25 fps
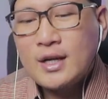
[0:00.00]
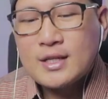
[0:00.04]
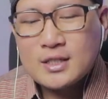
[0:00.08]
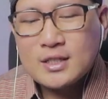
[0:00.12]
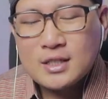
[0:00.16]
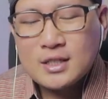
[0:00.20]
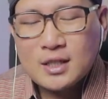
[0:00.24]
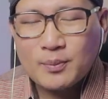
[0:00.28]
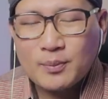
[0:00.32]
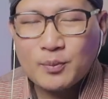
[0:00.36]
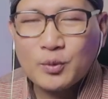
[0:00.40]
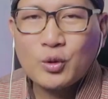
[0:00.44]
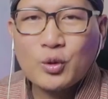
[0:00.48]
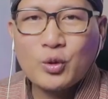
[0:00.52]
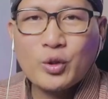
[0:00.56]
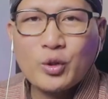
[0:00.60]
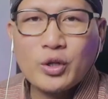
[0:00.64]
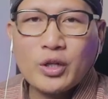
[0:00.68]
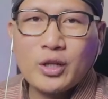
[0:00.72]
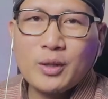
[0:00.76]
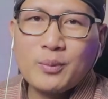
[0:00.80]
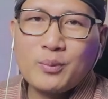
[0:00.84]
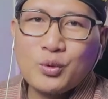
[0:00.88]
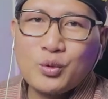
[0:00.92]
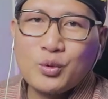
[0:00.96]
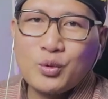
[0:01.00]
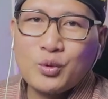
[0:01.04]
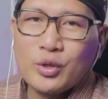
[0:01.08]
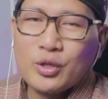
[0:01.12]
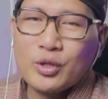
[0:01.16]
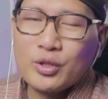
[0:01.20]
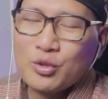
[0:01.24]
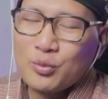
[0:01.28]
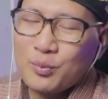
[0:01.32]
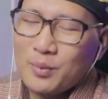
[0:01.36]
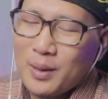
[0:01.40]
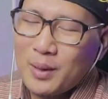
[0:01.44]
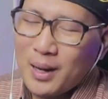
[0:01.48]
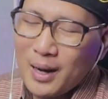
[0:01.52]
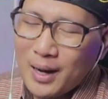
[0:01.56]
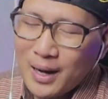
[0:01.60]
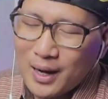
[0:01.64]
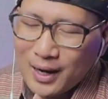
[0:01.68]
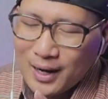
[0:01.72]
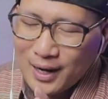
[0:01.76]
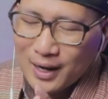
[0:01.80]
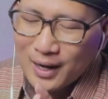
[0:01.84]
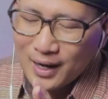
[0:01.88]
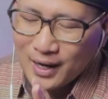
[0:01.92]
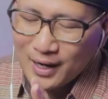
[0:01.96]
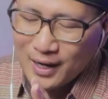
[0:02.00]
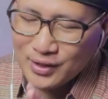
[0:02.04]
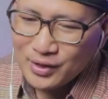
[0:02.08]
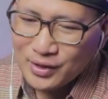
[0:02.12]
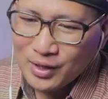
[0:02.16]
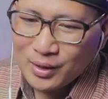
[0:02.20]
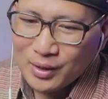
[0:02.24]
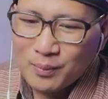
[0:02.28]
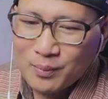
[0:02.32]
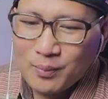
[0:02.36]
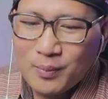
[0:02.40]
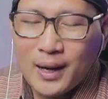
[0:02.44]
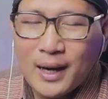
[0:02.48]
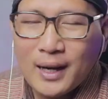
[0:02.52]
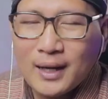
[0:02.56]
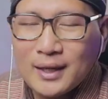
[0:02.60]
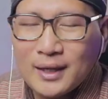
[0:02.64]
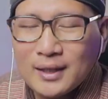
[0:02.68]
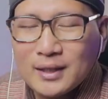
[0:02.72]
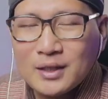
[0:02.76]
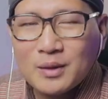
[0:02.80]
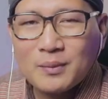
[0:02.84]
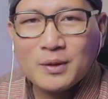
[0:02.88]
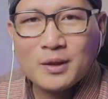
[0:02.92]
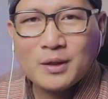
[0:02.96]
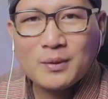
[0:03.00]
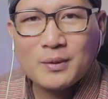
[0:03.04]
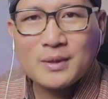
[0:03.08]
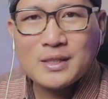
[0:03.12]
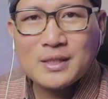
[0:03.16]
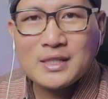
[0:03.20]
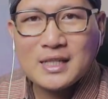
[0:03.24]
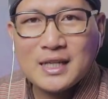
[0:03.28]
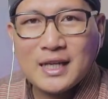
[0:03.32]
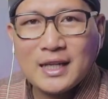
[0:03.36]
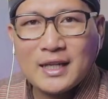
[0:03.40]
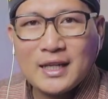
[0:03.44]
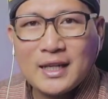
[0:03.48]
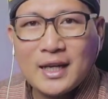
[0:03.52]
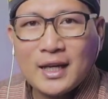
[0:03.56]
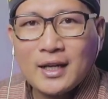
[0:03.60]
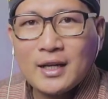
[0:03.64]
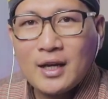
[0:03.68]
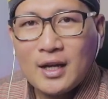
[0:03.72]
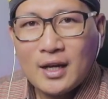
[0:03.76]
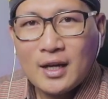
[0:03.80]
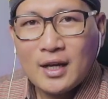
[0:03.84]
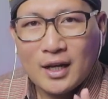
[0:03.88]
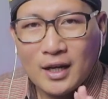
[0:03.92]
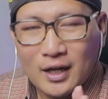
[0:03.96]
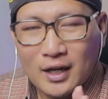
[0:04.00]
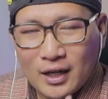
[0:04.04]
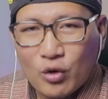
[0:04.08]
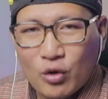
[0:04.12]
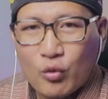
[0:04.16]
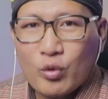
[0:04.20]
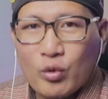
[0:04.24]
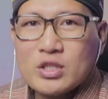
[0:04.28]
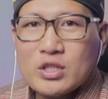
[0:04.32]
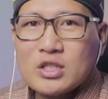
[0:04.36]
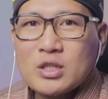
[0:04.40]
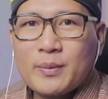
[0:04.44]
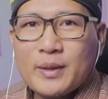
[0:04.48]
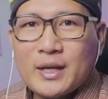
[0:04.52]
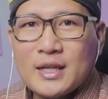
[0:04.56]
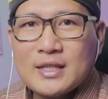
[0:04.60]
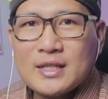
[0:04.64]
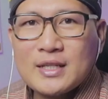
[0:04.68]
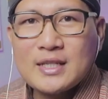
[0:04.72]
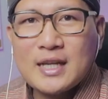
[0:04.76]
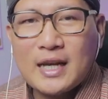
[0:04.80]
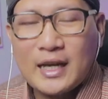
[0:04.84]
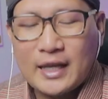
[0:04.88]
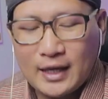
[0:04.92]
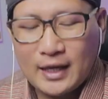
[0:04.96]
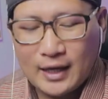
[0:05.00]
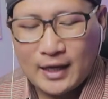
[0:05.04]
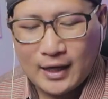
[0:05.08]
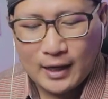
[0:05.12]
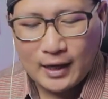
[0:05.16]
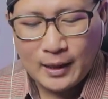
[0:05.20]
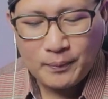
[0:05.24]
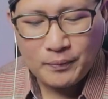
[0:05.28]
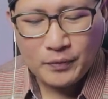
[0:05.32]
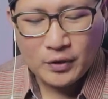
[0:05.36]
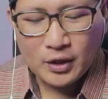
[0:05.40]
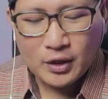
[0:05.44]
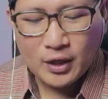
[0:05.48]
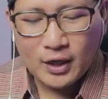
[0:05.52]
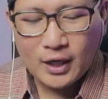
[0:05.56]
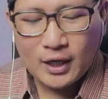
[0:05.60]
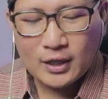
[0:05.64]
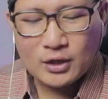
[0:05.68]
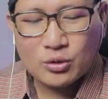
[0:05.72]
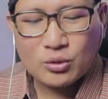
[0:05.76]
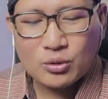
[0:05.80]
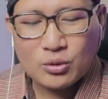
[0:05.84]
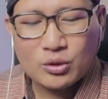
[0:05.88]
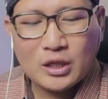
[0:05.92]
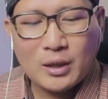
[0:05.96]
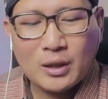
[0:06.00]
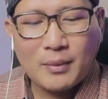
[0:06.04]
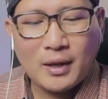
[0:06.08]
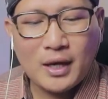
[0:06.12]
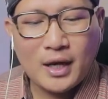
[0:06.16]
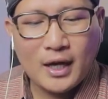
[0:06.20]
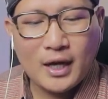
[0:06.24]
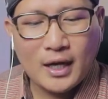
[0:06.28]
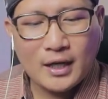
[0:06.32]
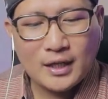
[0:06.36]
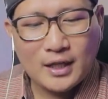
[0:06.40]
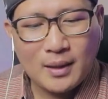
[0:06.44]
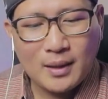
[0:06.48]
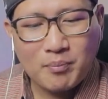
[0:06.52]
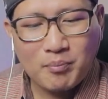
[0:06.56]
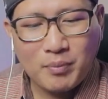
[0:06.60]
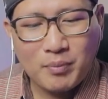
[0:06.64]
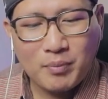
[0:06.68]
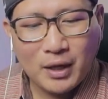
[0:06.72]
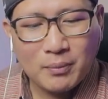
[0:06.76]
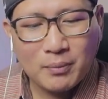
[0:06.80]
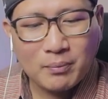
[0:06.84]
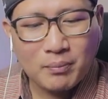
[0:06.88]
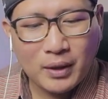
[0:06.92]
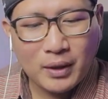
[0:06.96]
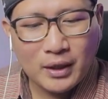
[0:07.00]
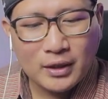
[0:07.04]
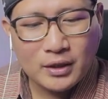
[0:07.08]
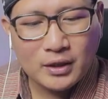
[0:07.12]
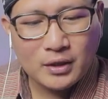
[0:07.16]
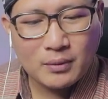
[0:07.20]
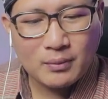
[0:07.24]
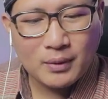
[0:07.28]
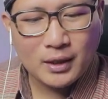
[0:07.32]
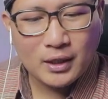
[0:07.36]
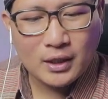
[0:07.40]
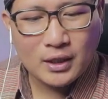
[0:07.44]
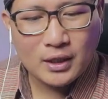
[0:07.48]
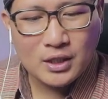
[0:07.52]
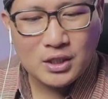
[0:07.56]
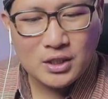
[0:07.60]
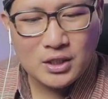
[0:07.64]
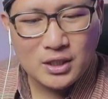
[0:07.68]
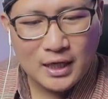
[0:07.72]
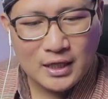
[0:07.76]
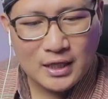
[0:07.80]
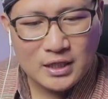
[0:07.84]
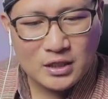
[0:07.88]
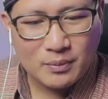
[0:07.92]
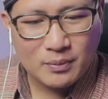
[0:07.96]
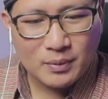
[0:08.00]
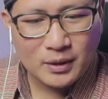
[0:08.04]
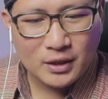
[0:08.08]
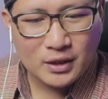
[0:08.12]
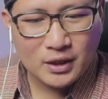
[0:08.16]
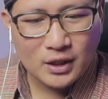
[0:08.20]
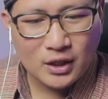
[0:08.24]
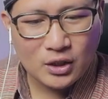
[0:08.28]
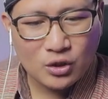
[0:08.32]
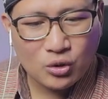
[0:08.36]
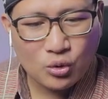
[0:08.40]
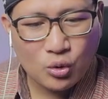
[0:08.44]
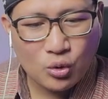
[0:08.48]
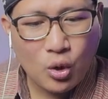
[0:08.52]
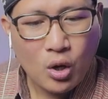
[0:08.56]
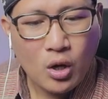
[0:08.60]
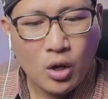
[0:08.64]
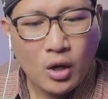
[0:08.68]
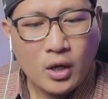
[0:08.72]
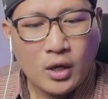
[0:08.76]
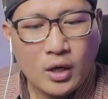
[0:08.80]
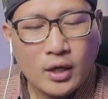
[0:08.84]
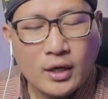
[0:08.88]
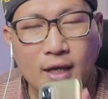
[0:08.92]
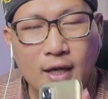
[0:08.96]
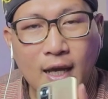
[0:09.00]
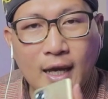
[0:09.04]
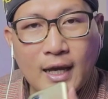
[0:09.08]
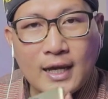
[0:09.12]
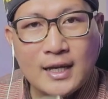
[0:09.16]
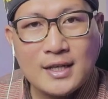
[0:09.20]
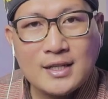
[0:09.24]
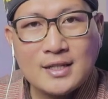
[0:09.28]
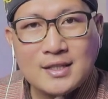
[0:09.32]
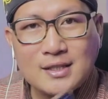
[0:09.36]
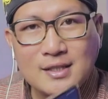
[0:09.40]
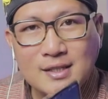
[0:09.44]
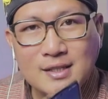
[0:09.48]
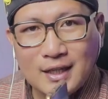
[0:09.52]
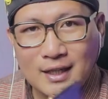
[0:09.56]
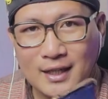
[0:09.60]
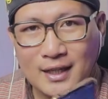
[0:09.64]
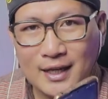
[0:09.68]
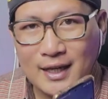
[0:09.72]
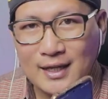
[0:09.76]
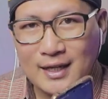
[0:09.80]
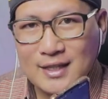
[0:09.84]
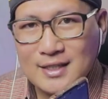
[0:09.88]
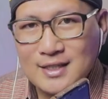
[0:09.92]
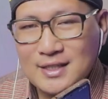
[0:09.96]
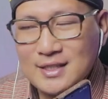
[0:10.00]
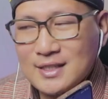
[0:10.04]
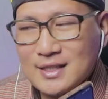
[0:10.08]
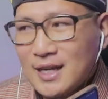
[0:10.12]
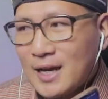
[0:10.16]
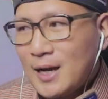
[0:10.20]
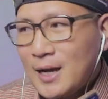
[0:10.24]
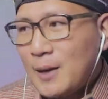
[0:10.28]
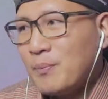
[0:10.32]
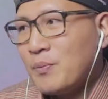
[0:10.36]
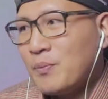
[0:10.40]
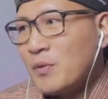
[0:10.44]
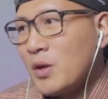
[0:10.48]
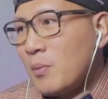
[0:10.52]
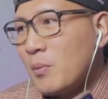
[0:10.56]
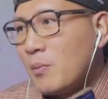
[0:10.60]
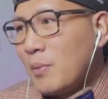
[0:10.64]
10000 itu banyak banget teman-teman sekalian request kepada saya ya terutama ada band-band di Malaysia seperti itu dan ini guys ya,